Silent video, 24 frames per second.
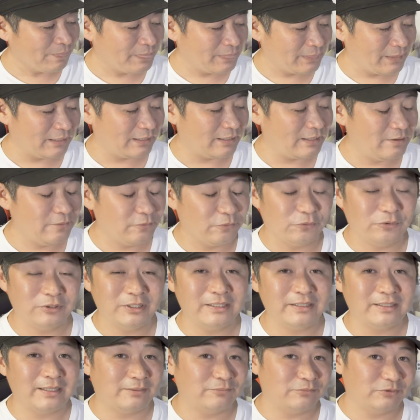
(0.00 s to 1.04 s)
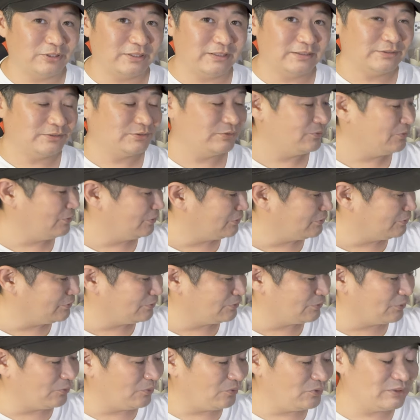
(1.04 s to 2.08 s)
ただお値段もねすごいぐっ
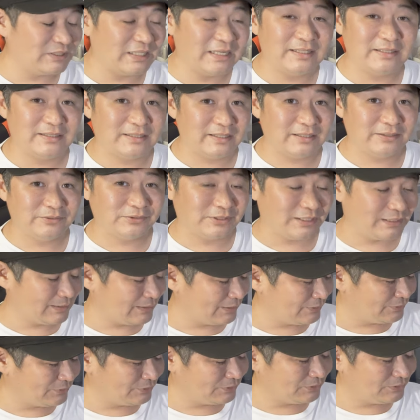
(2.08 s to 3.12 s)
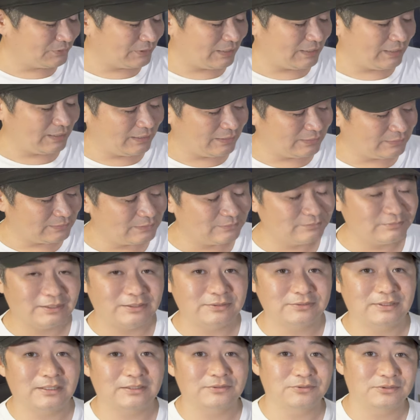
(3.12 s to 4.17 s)
と抑えてくれてる、えー、
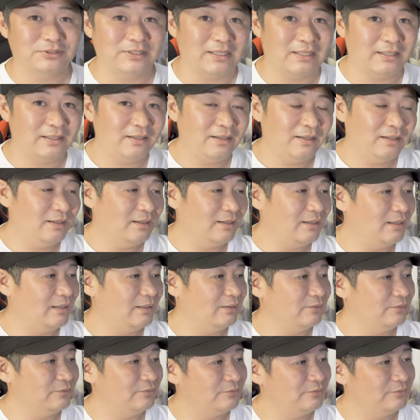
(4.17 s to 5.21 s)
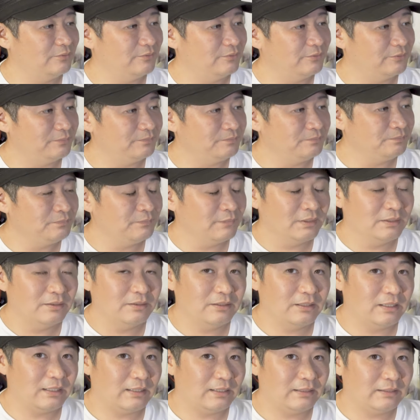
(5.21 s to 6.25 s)
ジンバルなのであのー
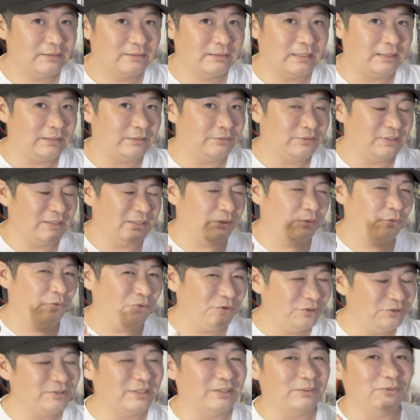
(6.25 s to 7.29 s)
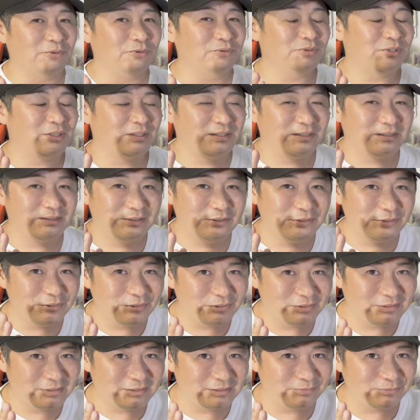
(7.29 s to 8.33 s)
何て言うかなこういうのは本当に
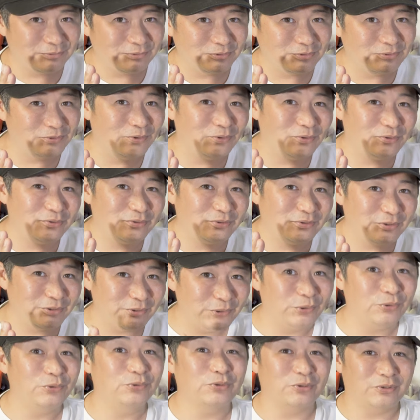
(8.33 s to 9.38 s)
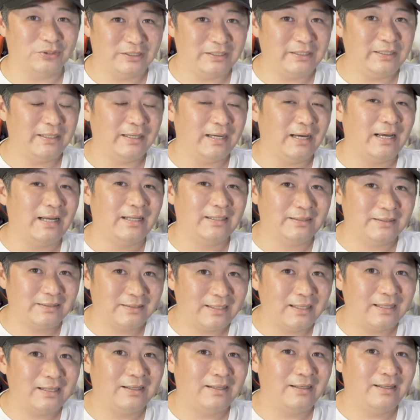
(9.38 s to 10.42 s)
自分の用途に合っ
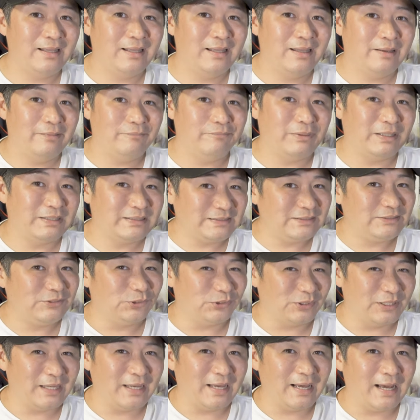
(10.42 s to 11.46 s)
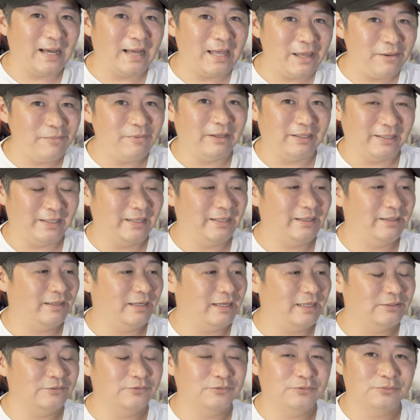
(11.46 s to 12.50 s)
たバチッとね合えばね
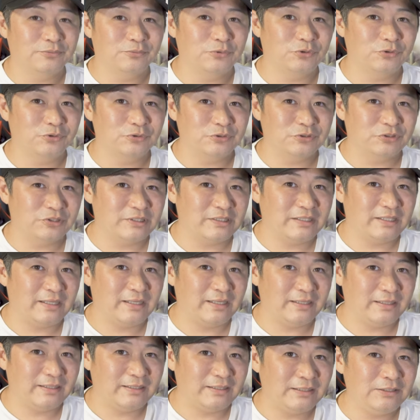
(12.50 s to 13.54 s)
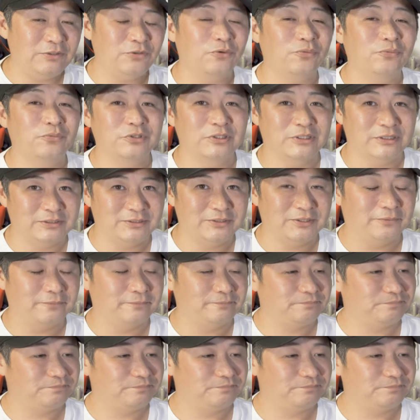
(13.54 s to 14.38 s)
あのもうそれでいいと思うんですよ